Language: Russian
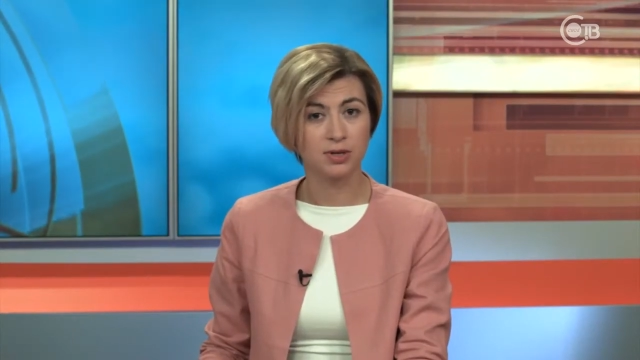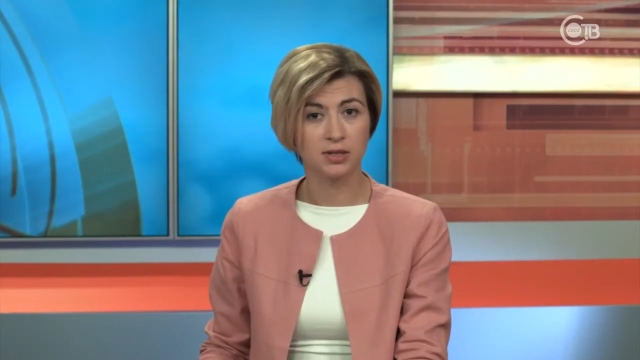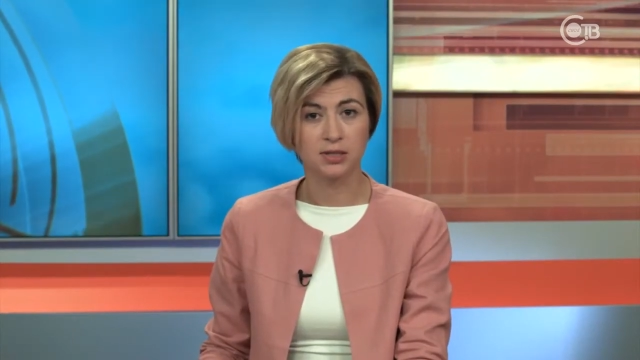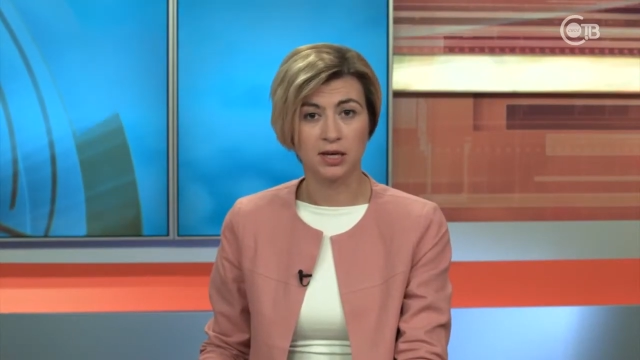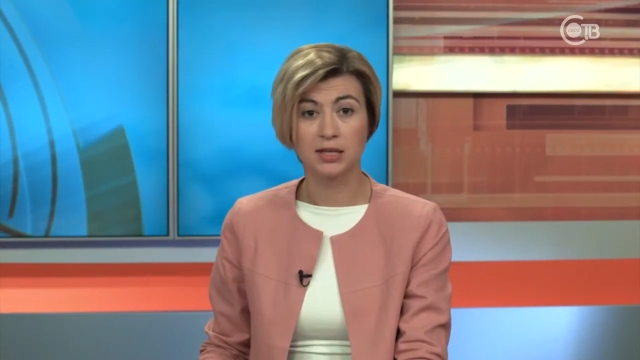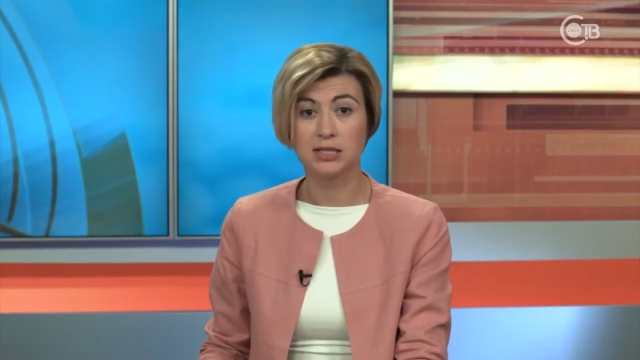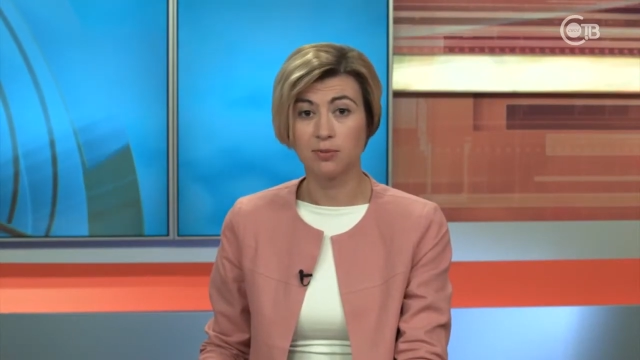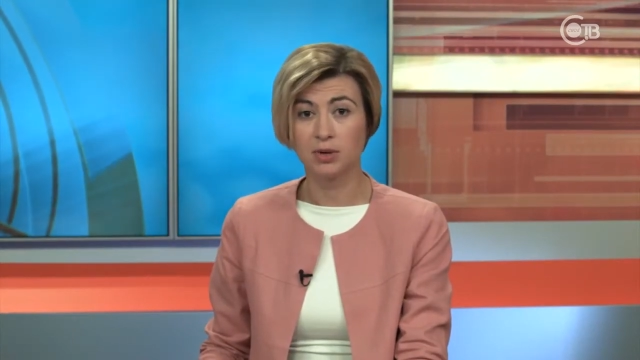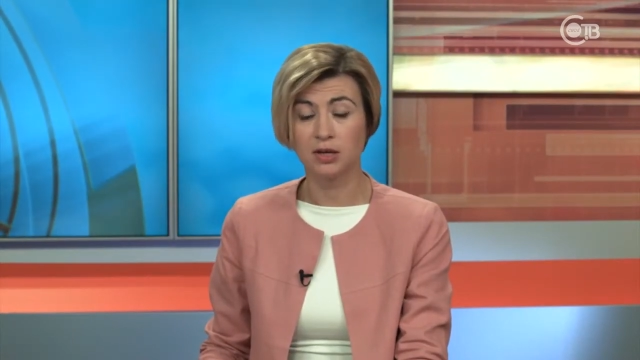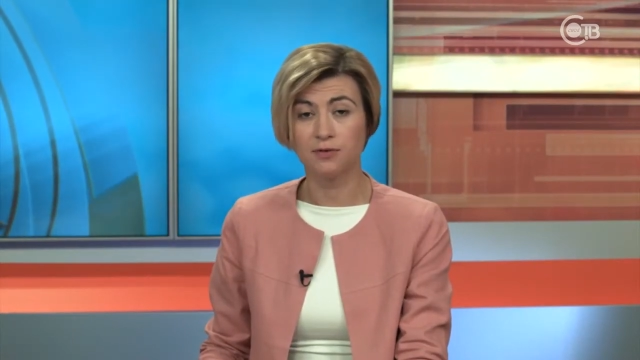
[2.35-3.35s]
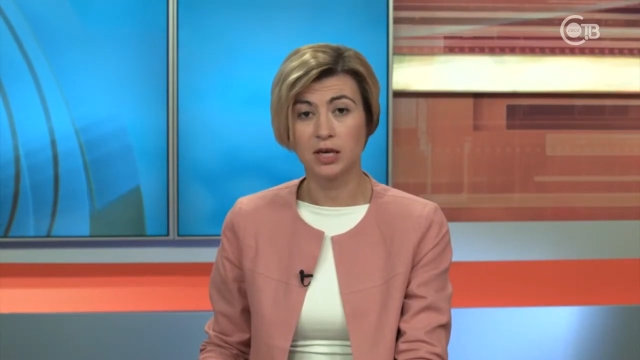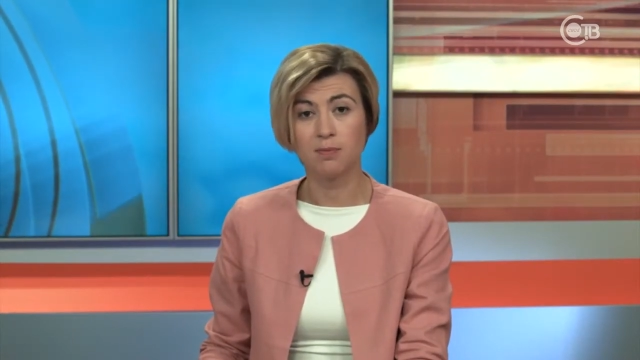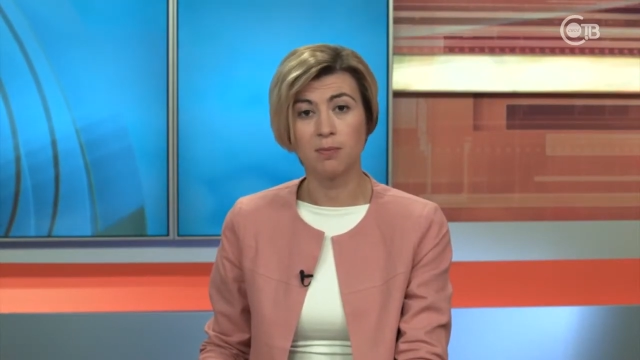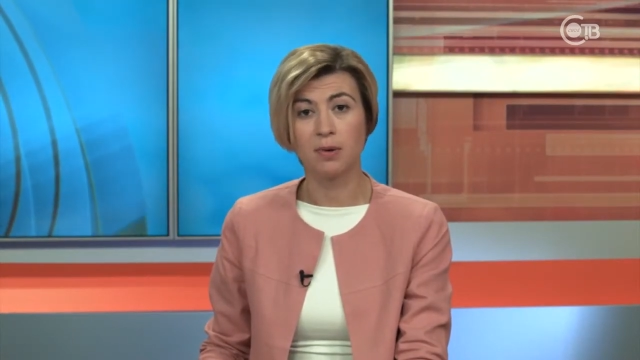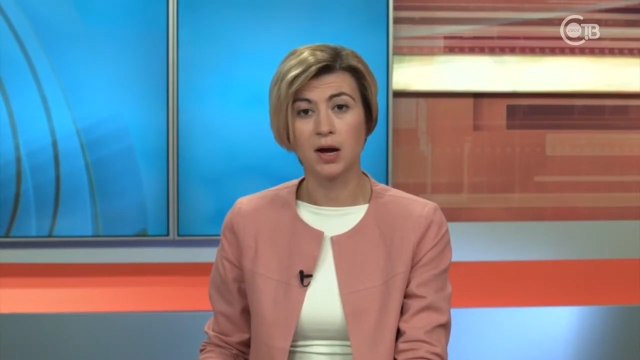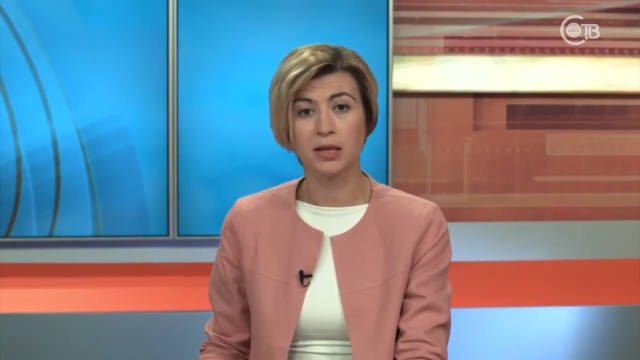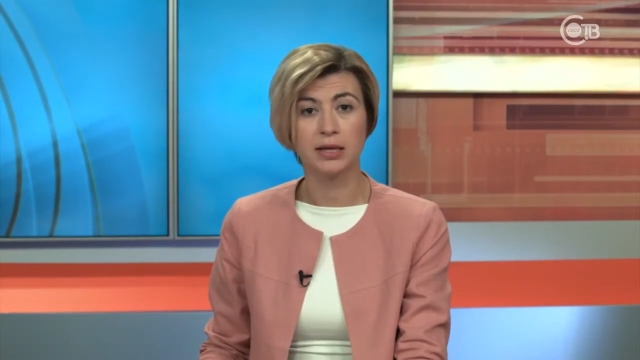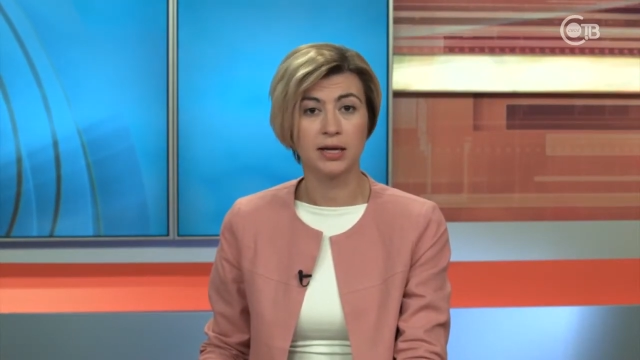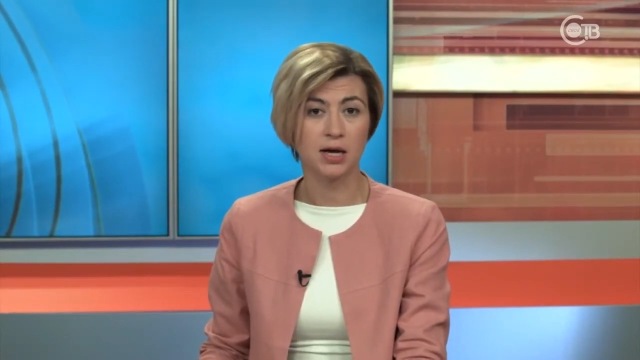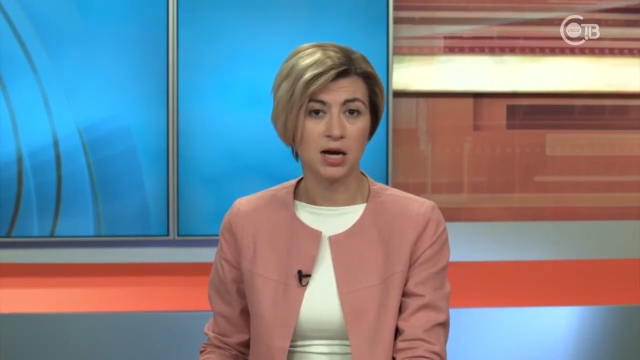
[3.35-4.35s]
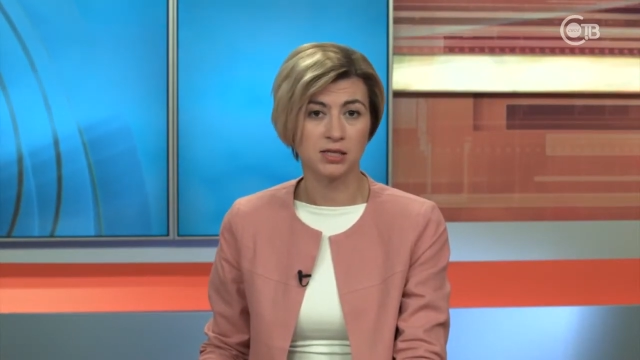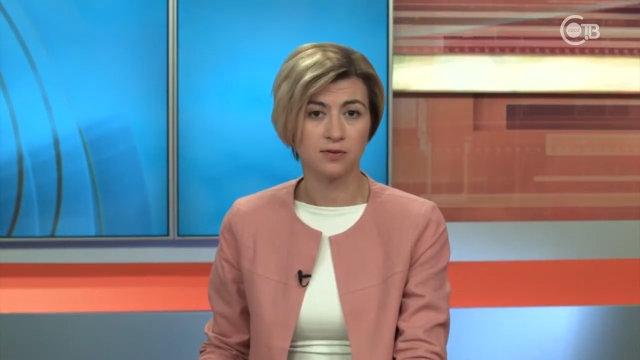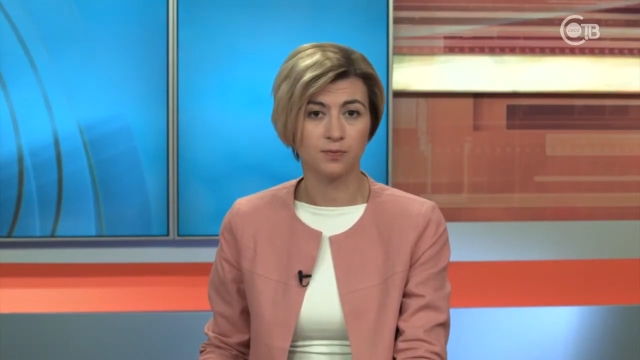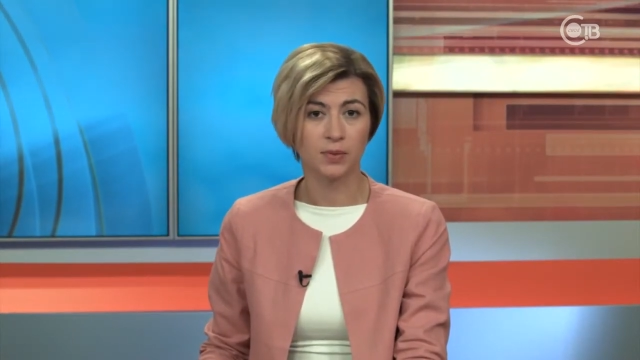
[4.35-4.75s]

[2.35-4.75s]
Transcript: медицинских терминов и пропаганды лекарств.